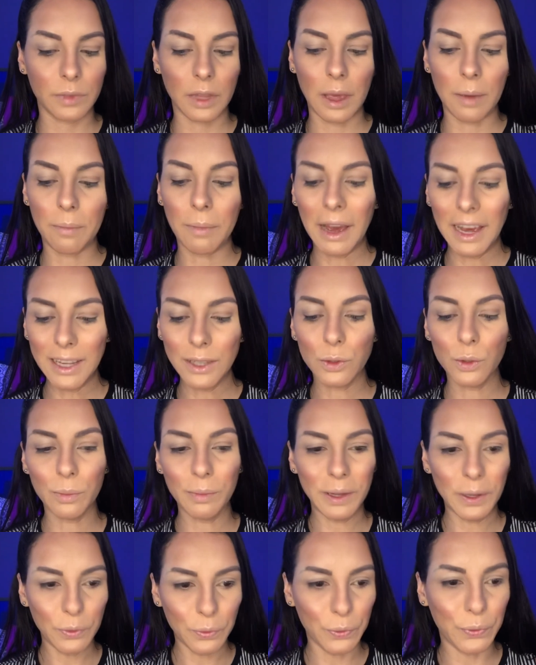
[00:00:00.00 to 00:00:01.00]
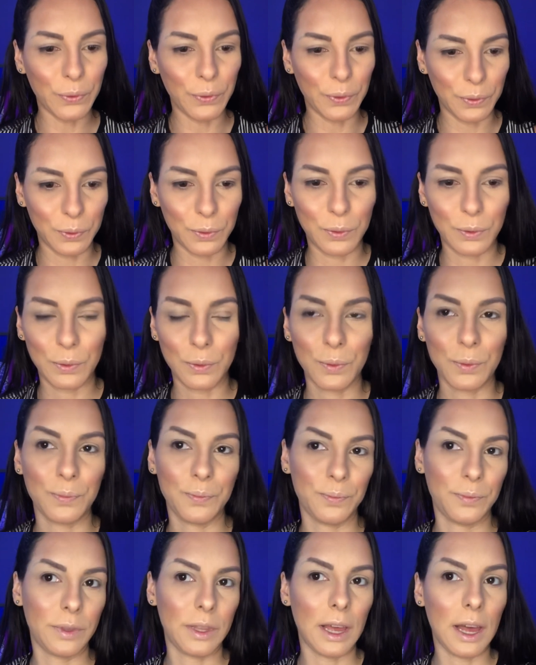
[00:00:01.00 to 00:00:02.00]
É mais ou menos isso,
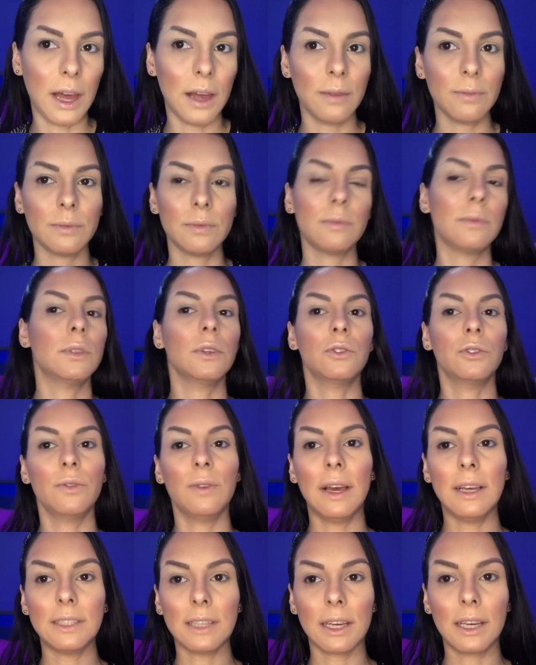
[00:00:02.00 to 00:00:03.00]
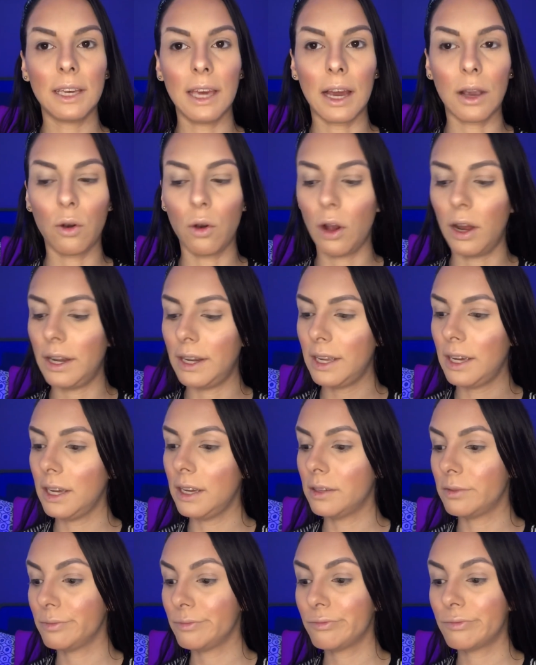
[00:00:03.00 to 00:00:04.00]
tá? Se eu tivesse aqui a
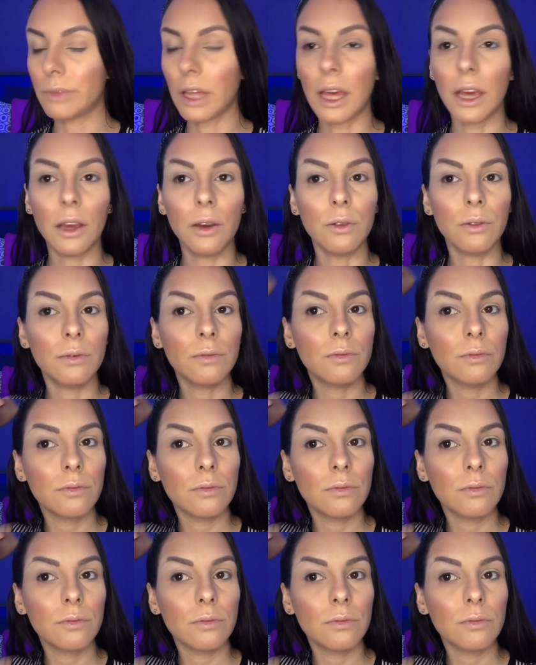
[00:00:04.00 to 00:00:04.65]
colinha, não tenho